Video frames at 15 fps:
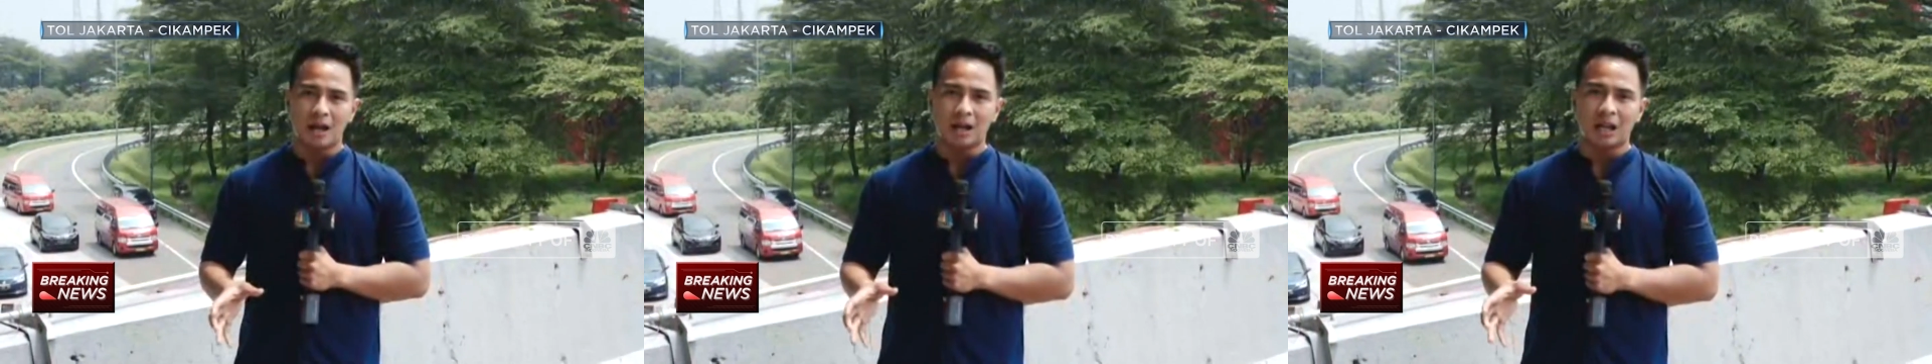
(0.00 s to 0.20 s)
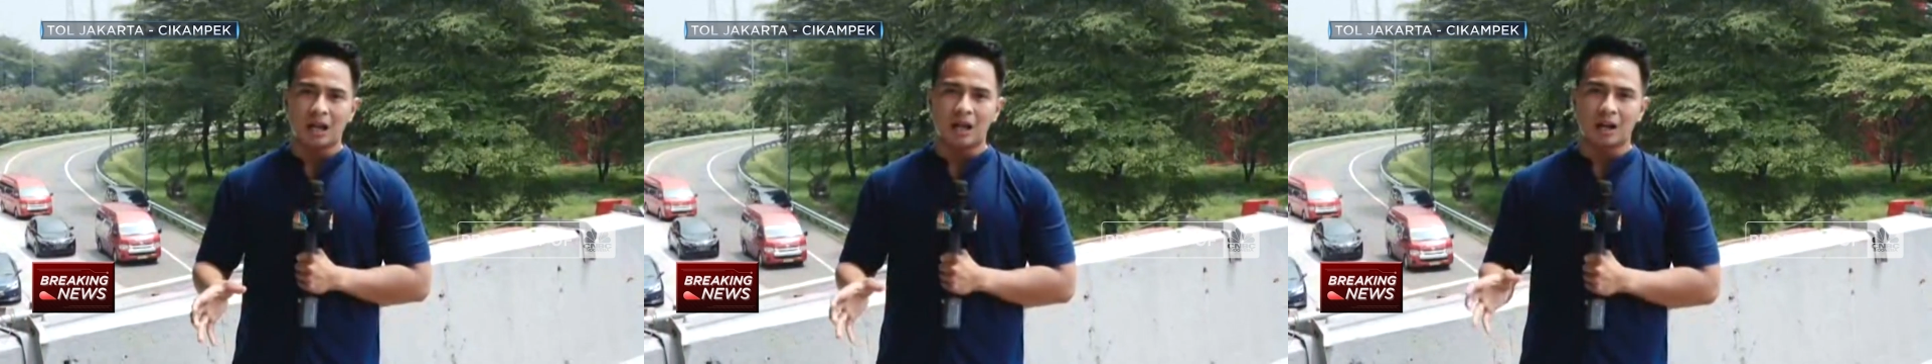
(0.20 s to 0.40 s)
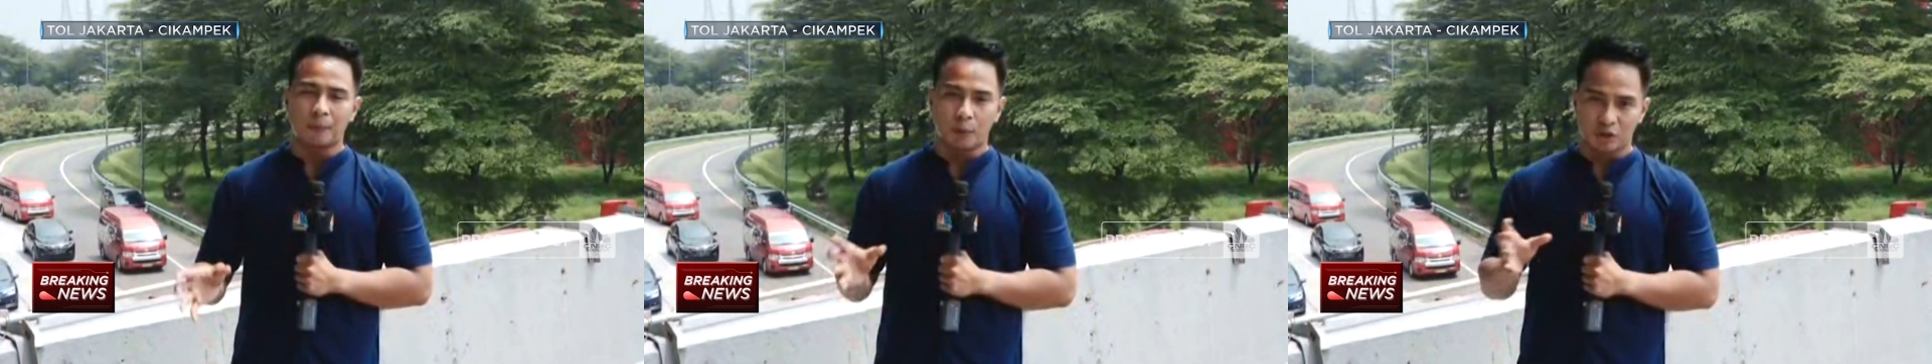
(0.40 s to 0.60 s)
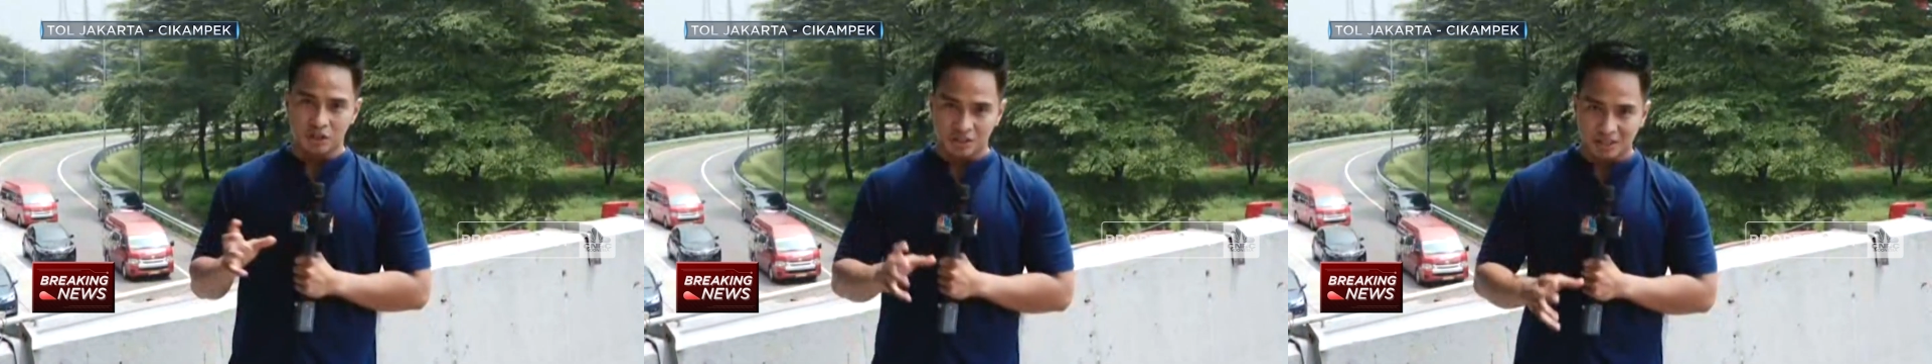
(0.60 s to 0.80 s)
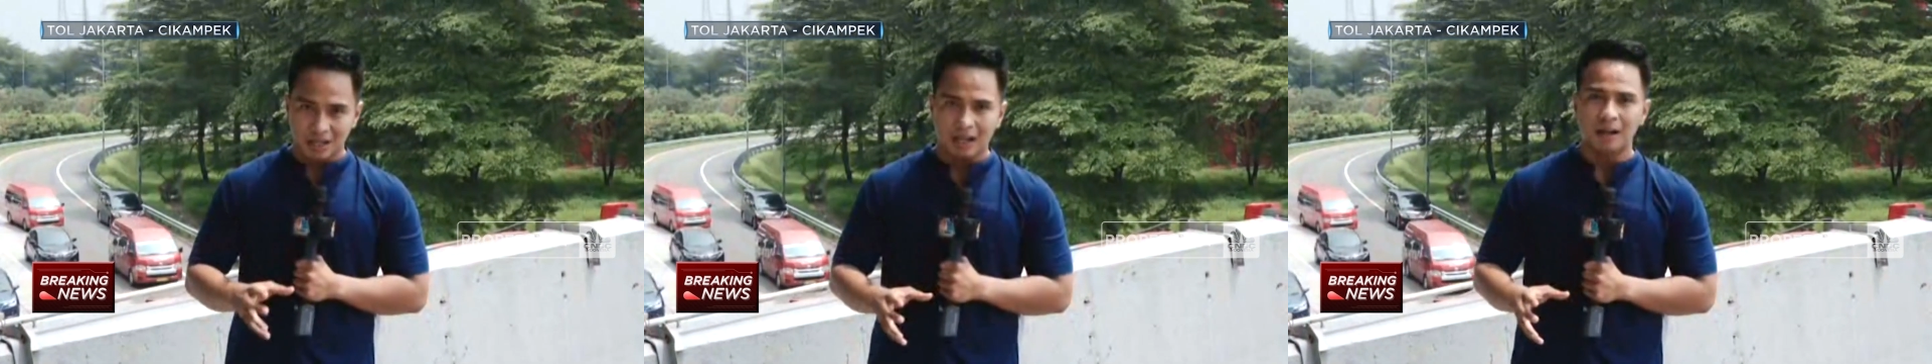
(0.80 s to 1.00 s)
pihak eh,
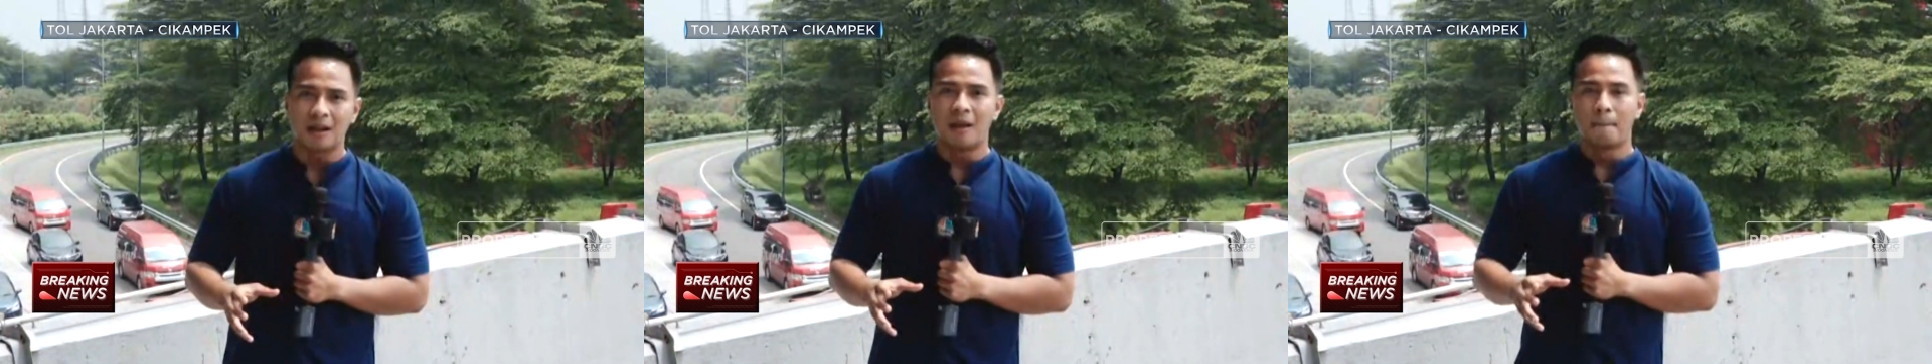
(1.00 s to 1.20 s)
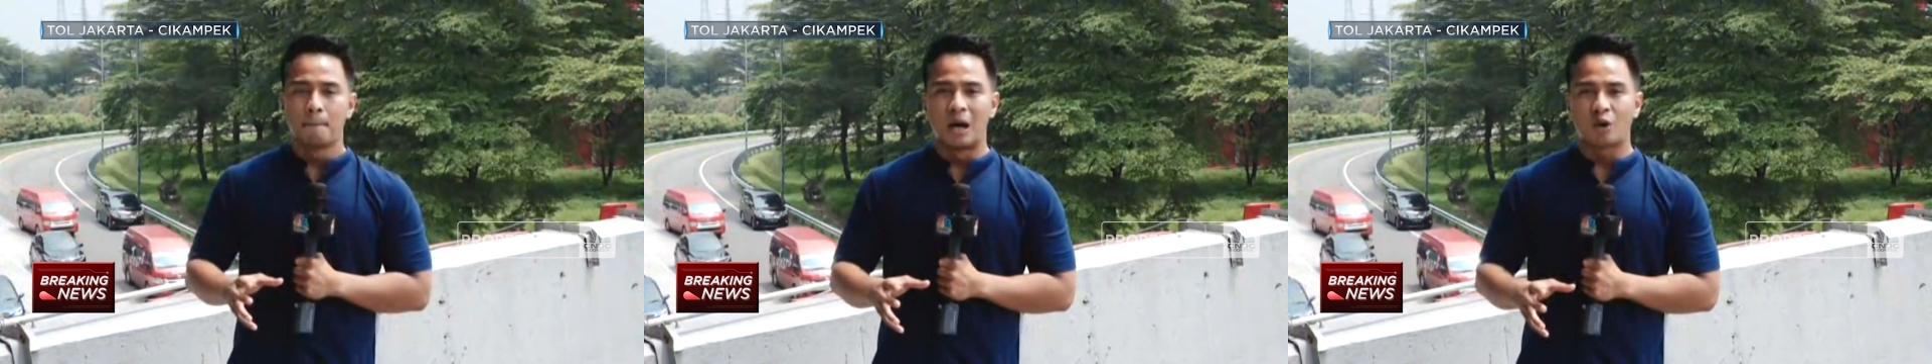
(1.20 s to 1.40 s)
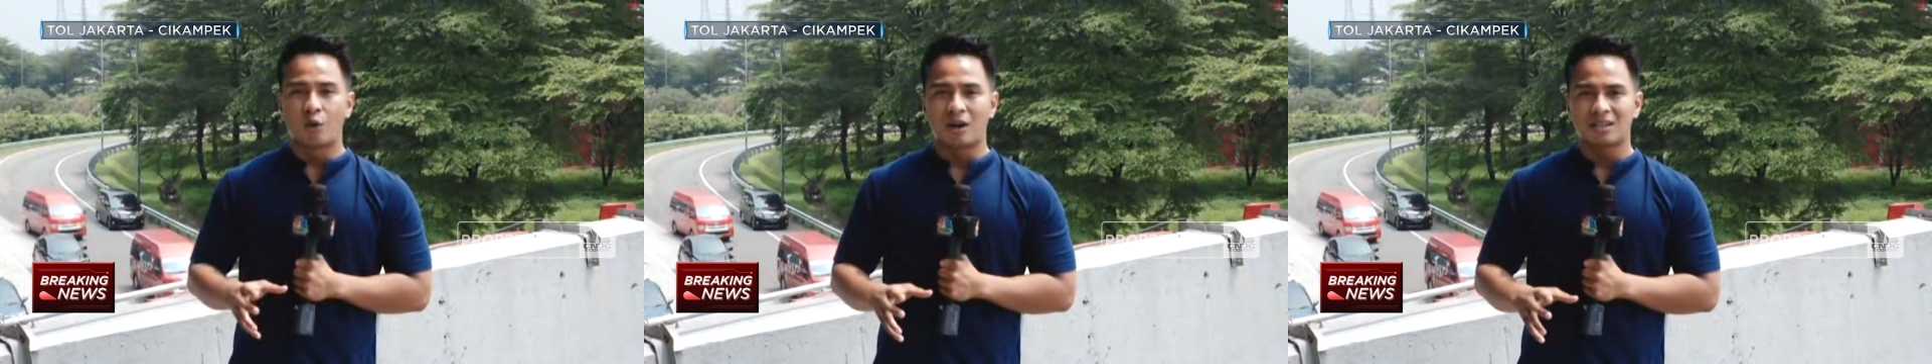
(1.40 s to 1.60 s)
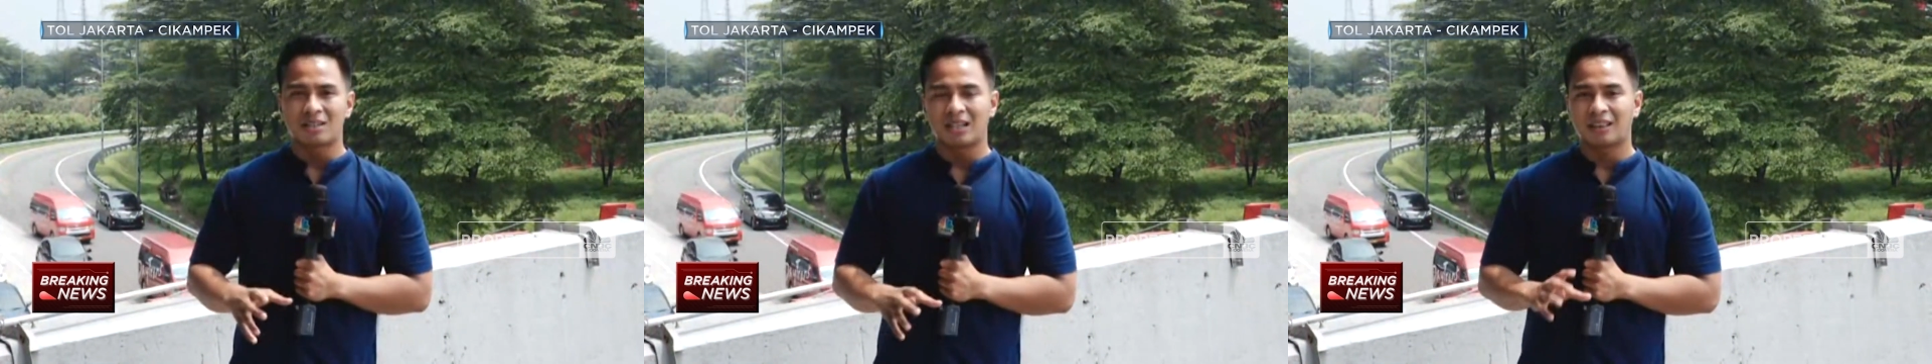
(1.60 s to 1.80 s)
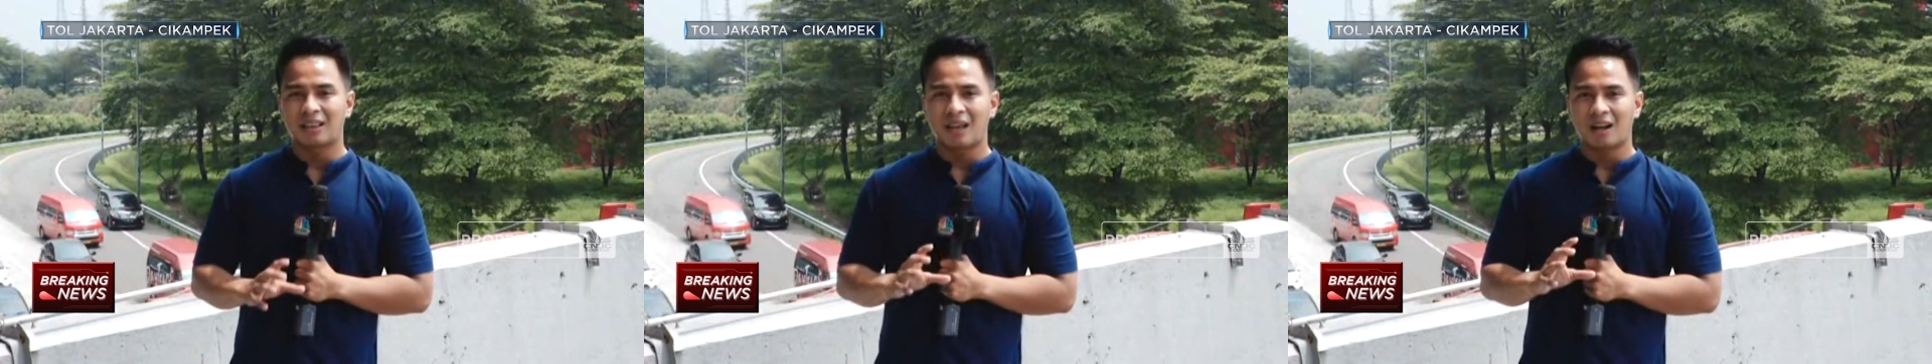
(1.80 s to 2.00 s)
kepolisian baru ada
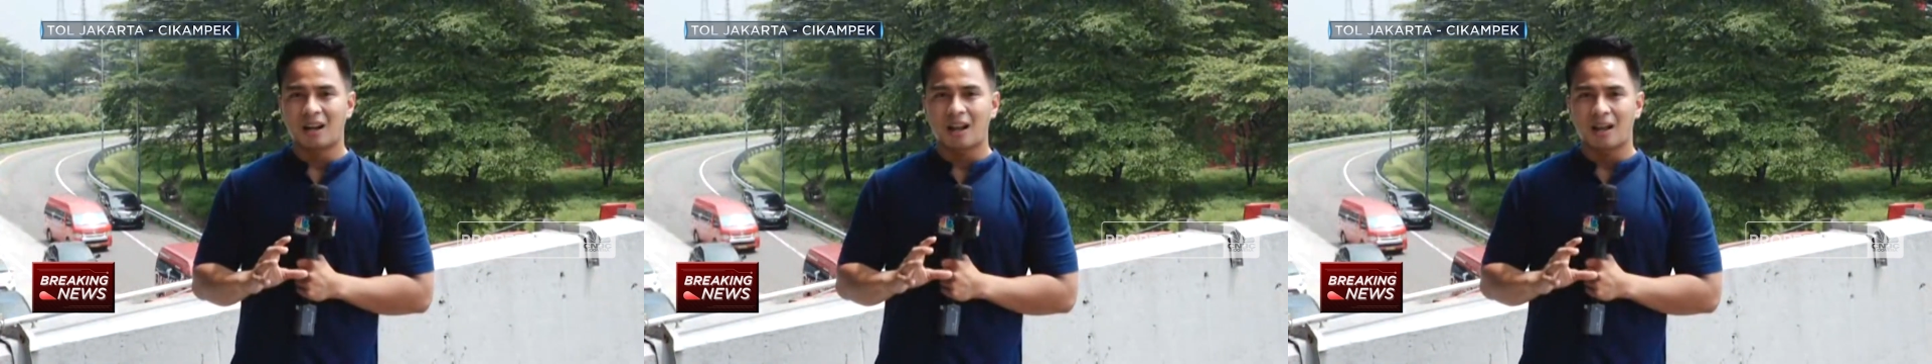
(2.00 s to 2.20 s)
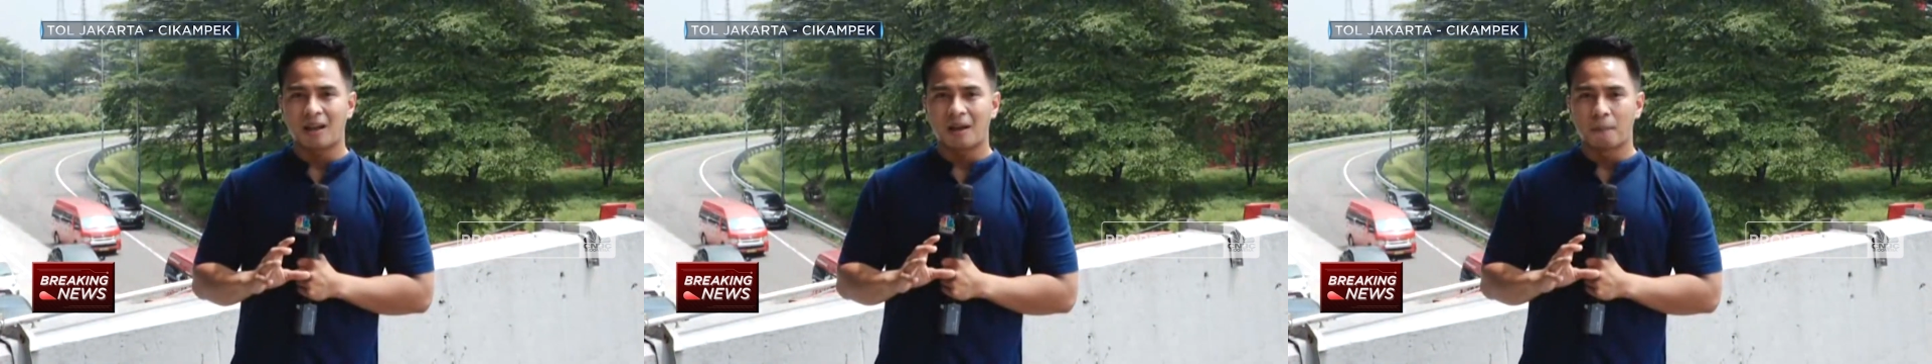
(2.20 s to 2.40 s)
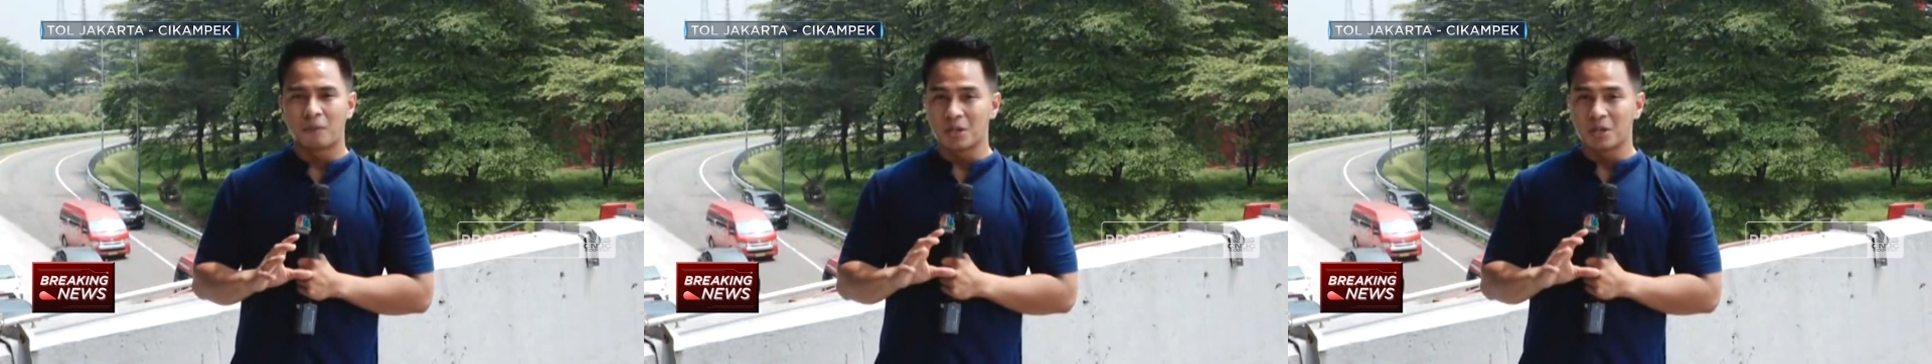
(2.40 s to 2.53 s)
sekitar uh,